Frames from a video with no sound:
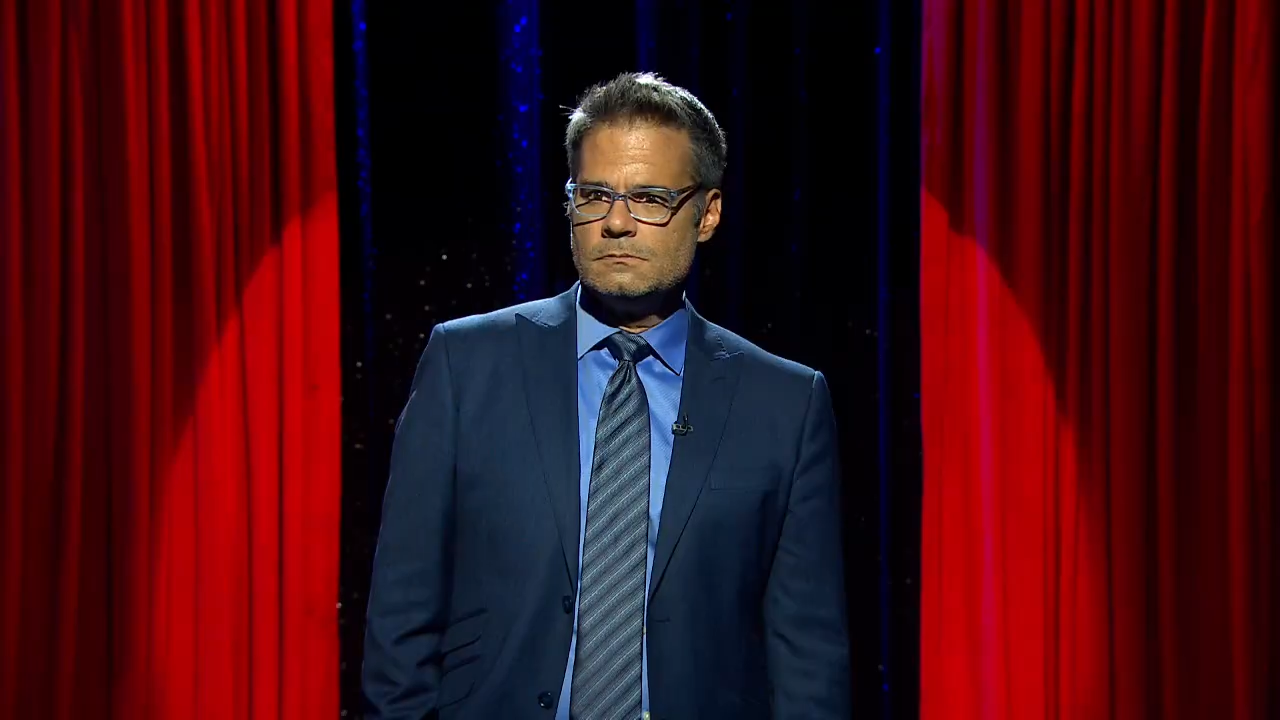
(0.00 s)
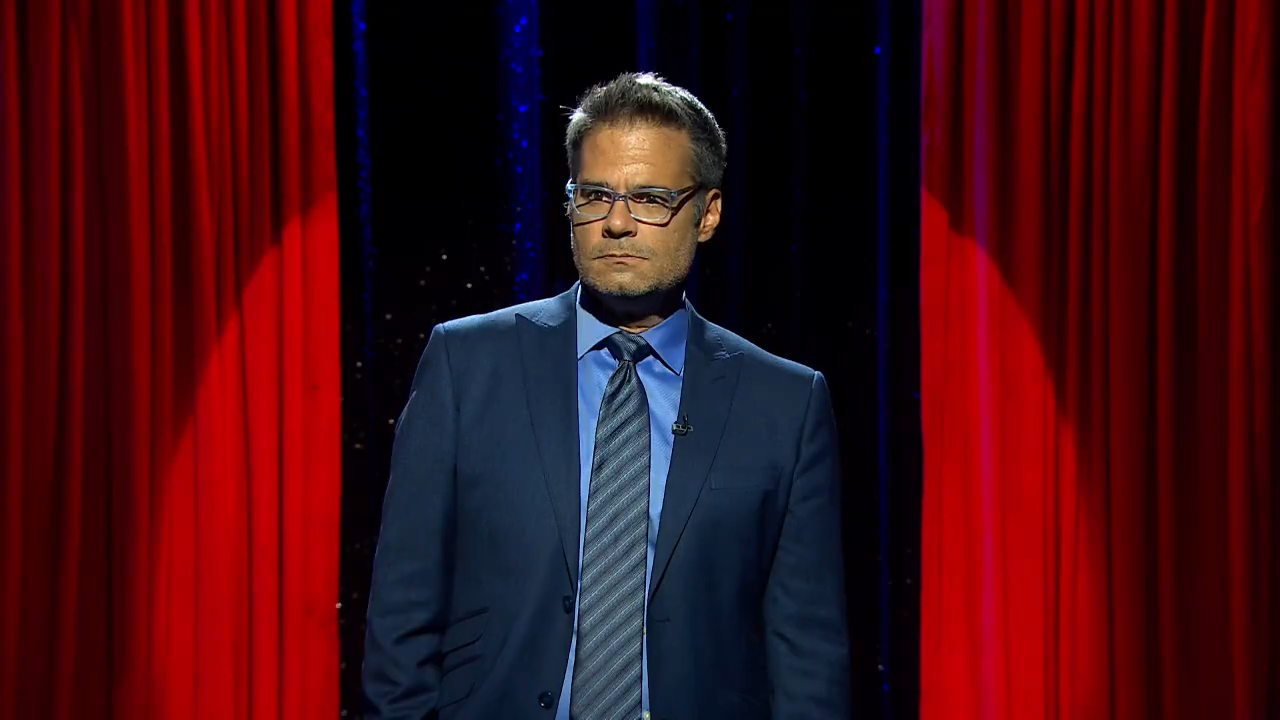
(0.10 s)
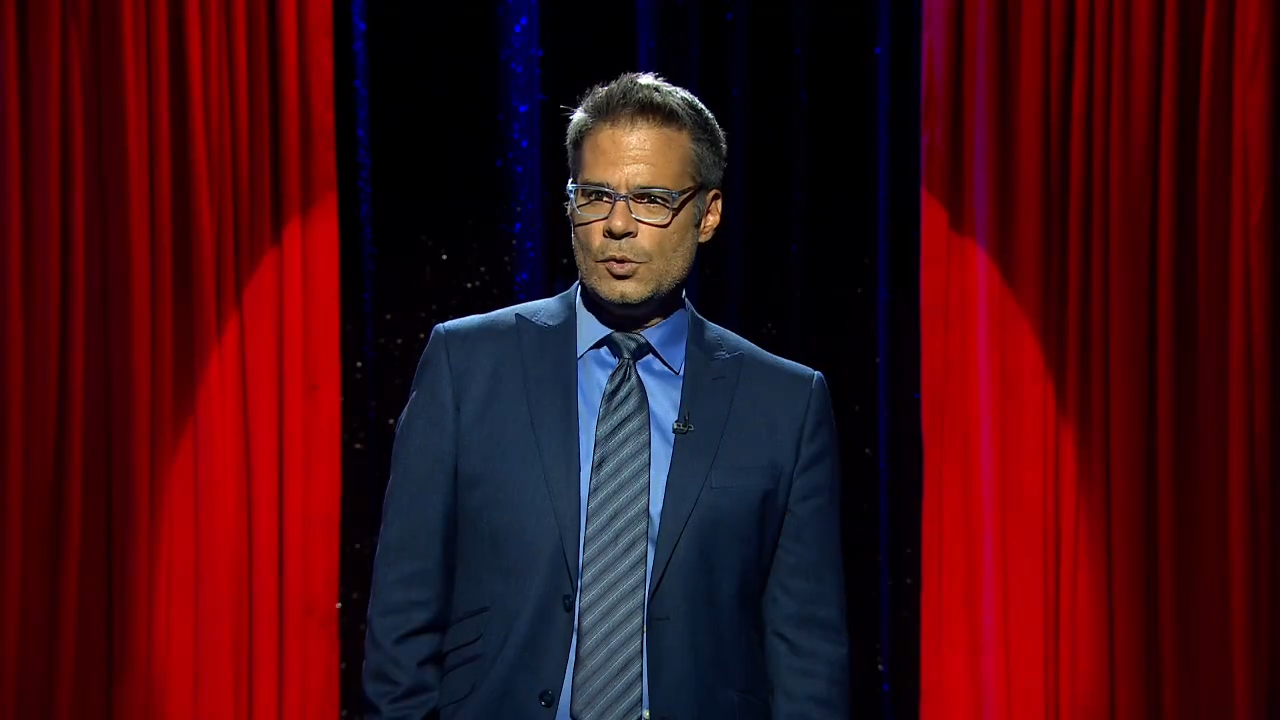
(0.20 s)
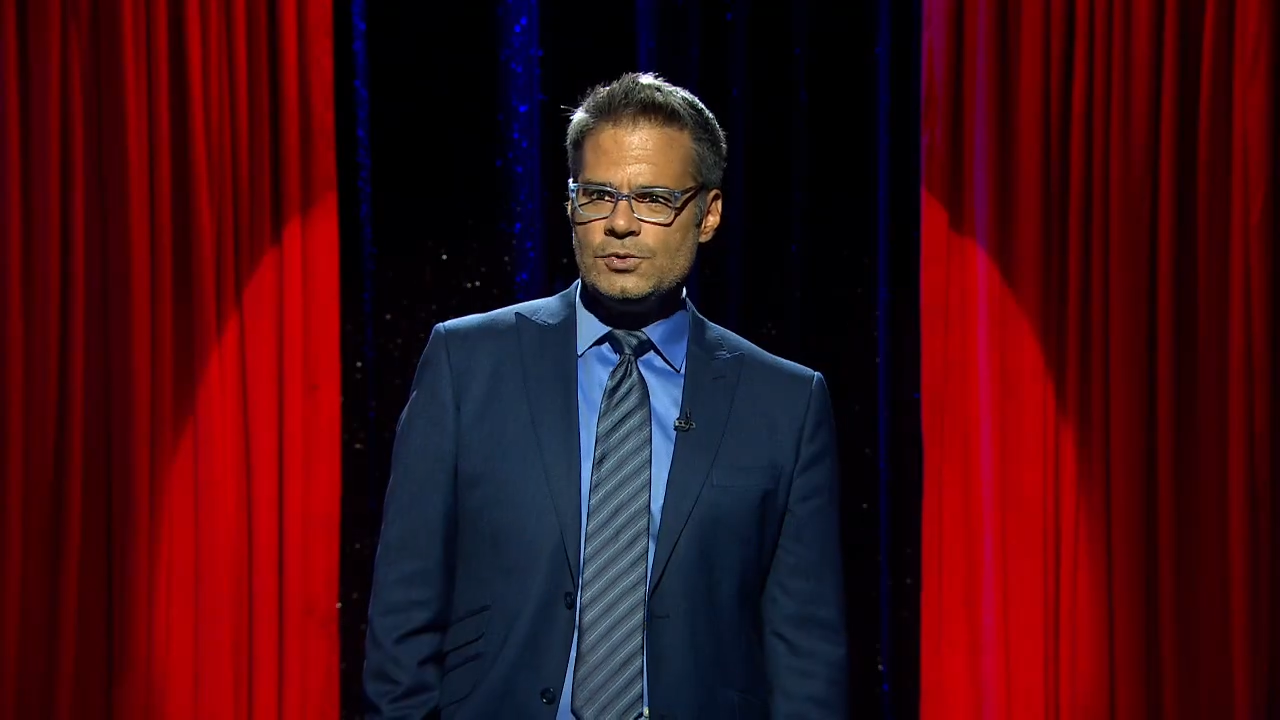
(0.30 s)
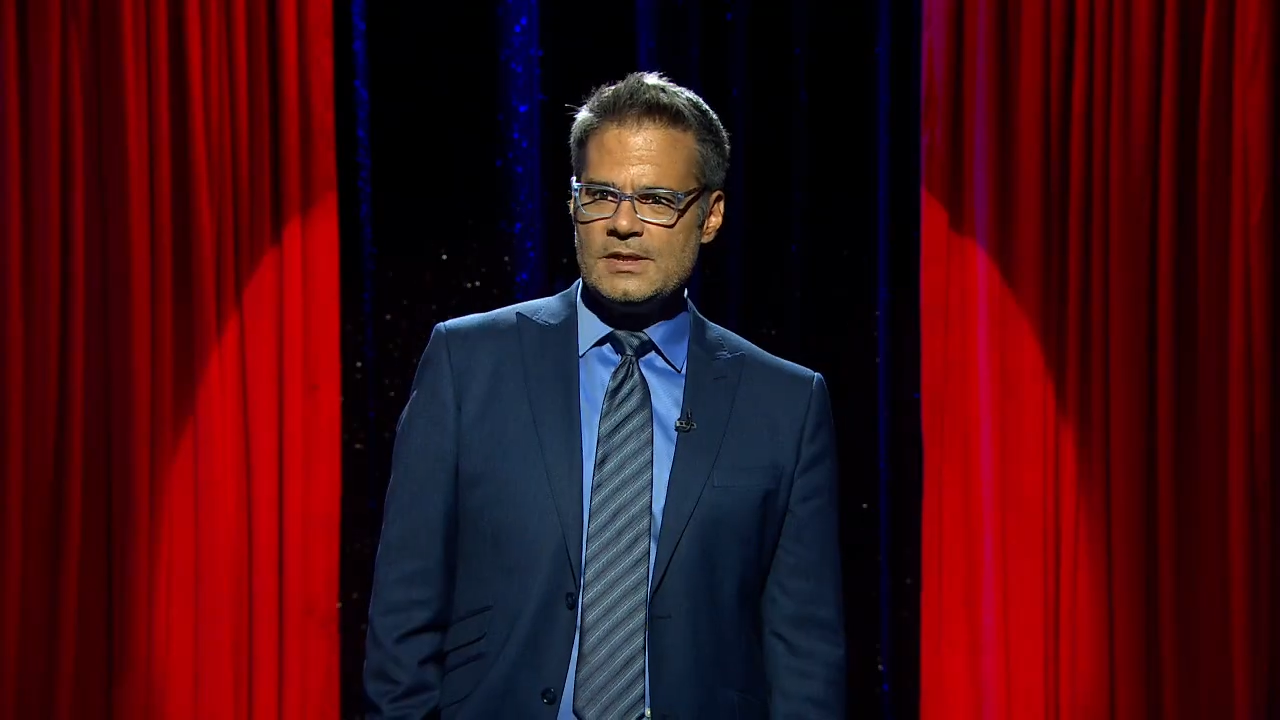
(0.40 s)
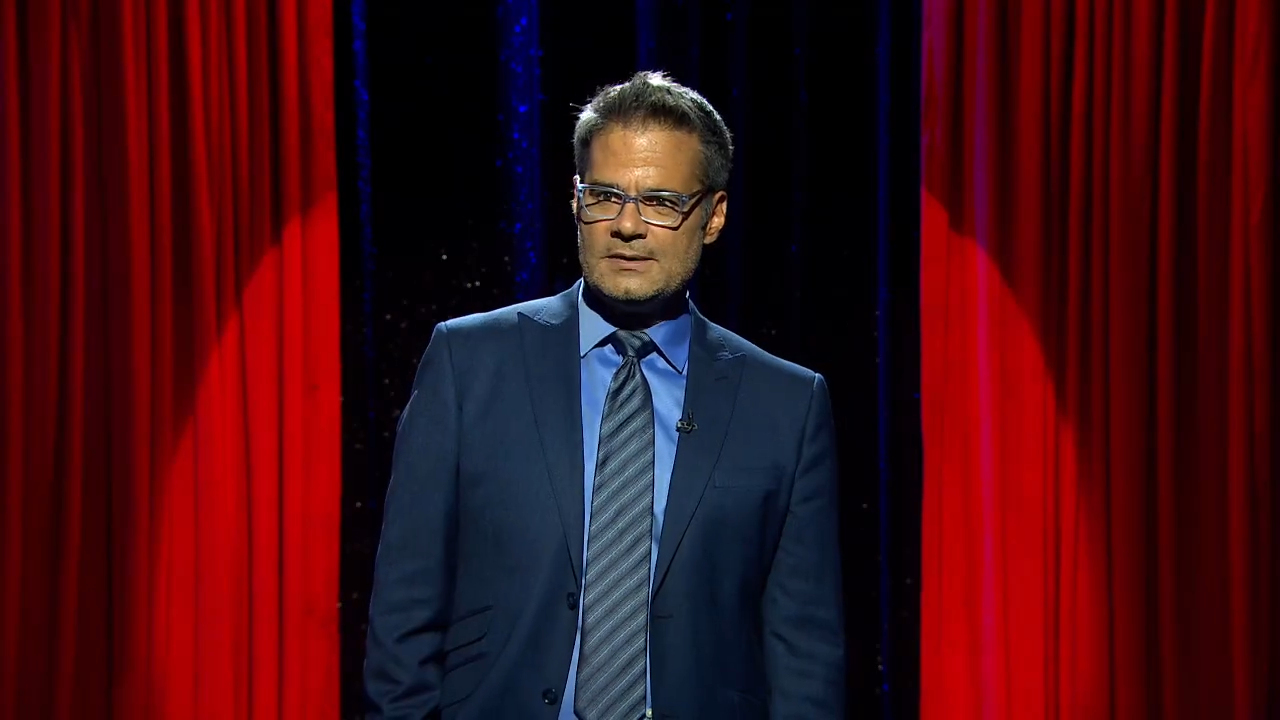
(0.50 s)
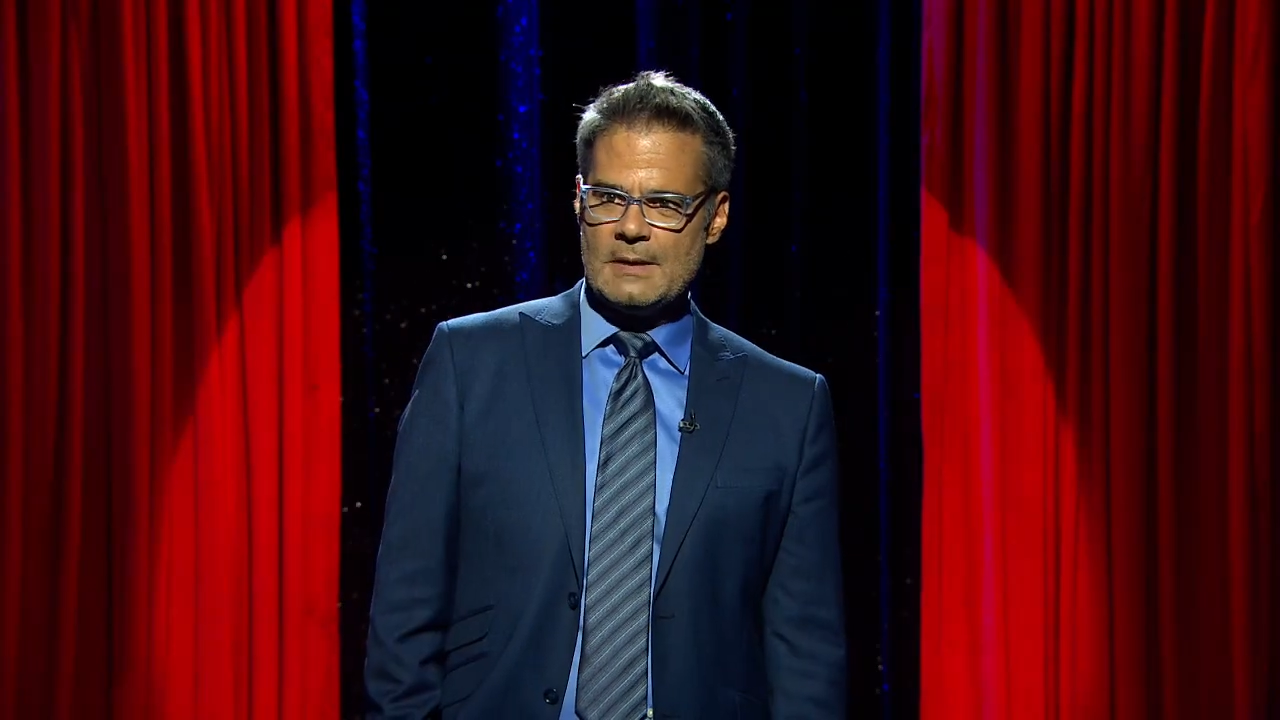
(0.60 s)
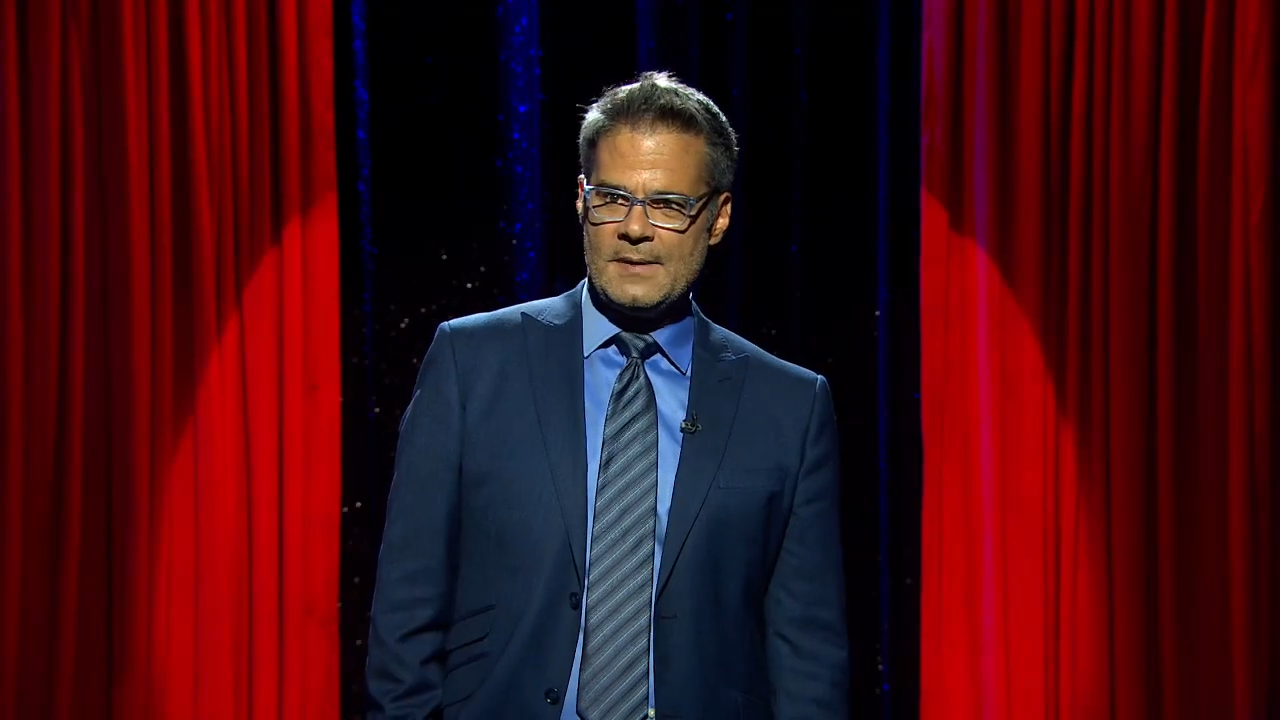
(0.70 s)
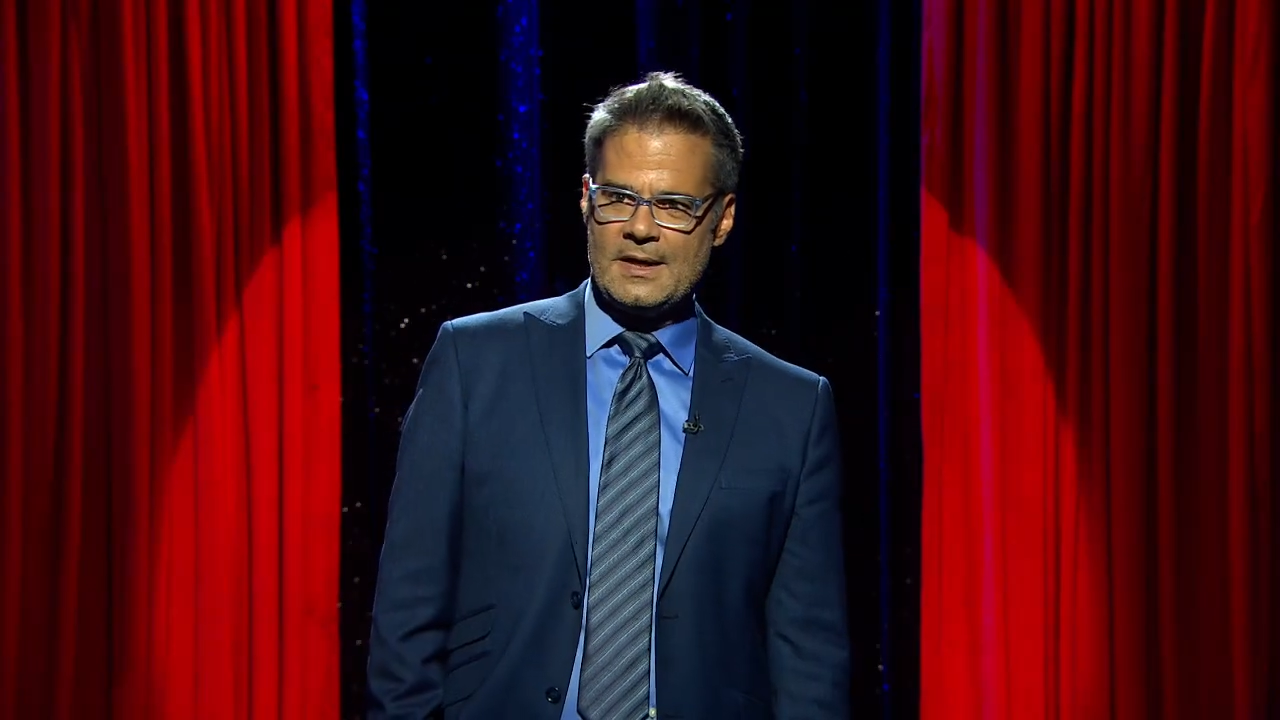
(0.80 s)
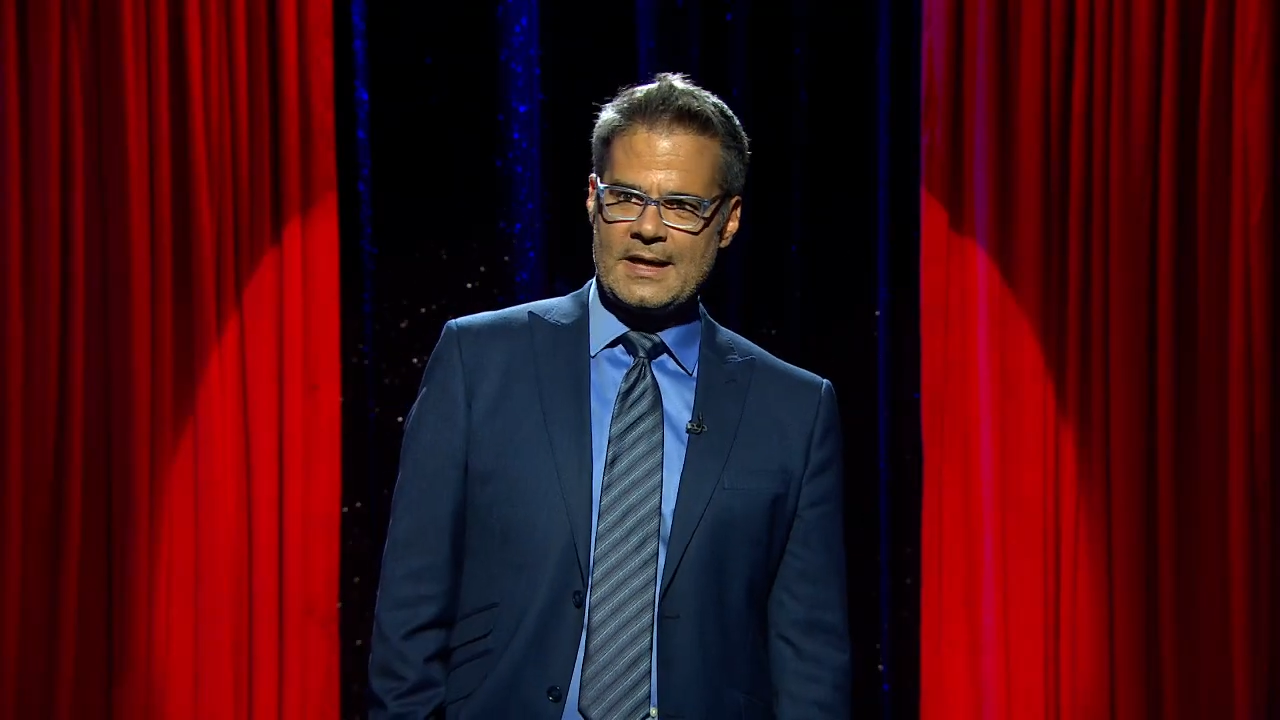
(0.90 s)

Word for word: Putin también